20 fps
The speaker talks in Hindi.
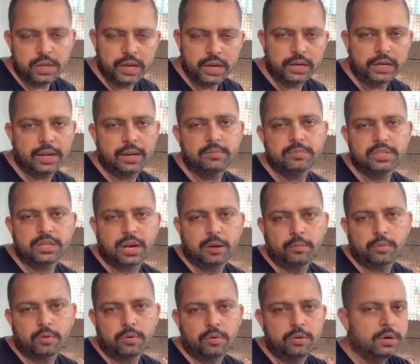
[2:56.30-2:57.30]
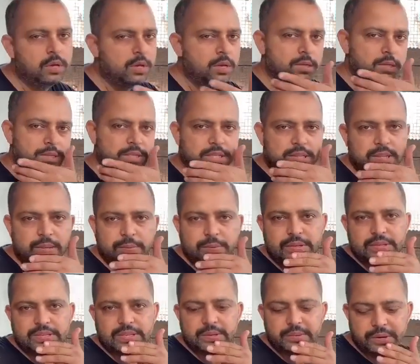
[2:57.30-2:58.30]
एक टाइम शाम को जितनी
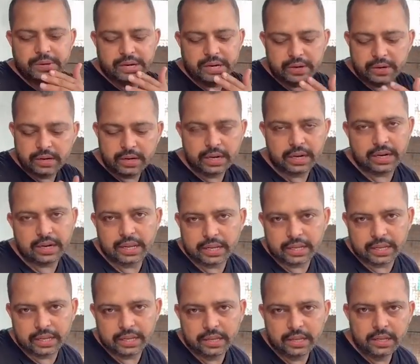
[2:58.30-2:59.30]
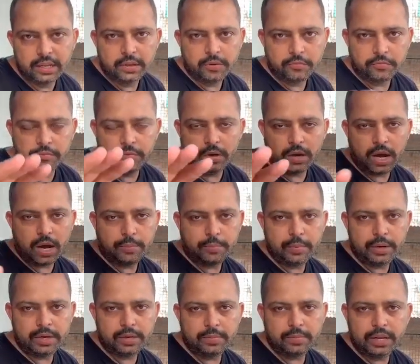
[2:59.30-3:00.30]
भी इसकी फीड निकलेगी आप
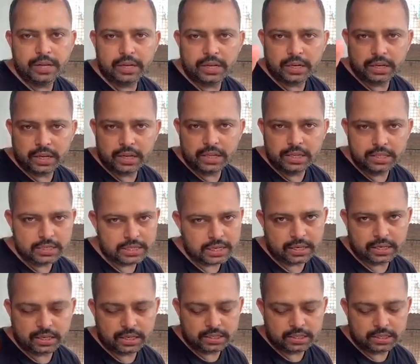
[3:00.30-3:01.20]
मल्टीप्लाई करके चेक कर